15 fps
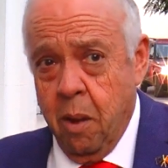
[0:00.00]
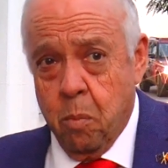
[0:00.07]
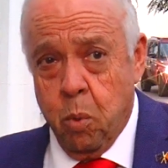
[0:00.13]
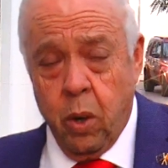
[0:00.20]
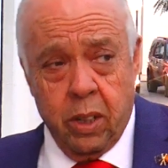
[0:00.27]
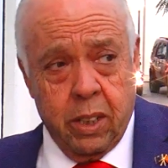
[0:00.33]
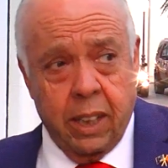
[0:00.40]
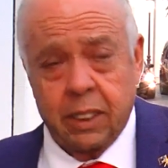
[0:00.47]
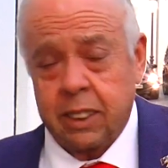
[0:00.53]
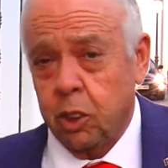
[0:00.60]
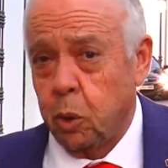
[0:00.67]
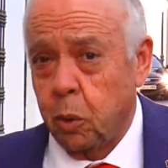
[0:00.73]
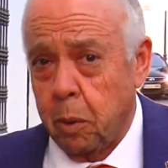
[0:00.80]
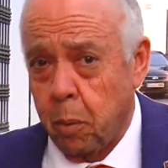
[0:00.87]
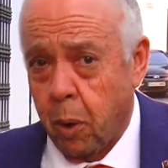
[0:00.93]
pues está que se
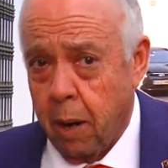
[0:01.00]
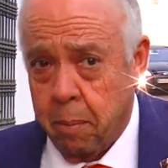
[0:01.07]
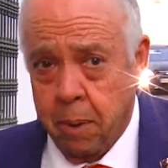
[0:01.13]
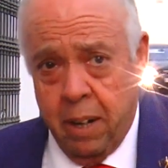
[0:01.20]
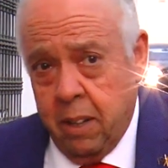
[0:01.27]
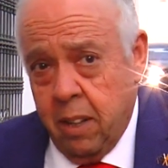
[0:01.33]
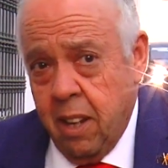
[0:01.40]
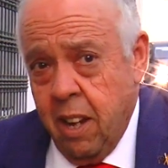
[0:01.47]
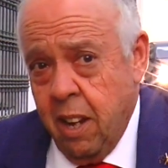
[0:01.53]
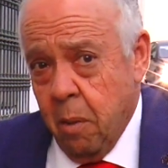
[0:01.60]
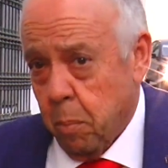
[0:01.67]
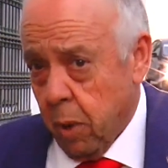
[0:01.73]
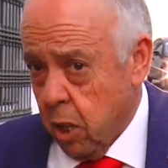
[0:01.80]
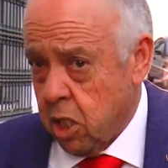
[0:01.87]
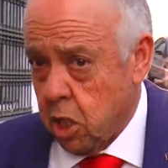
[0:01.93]
sube por las paredes.
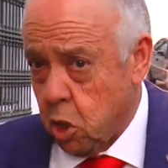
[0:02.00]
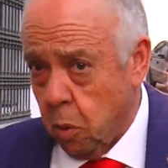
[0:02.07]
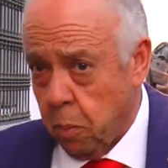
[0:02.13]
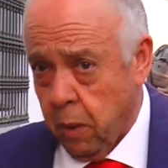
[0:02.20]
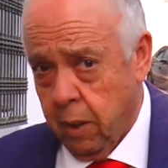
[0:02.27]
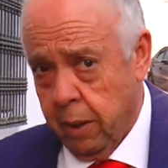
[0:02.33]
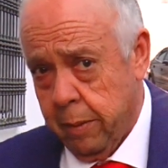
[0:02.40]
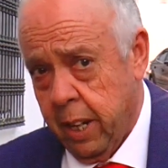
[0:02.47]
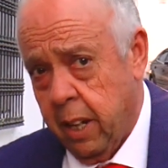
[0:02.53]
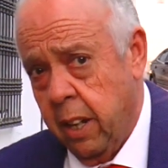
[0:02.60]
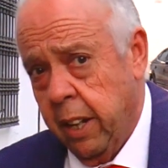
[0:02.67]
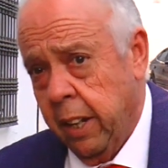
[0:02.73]
Pero ese es su problema.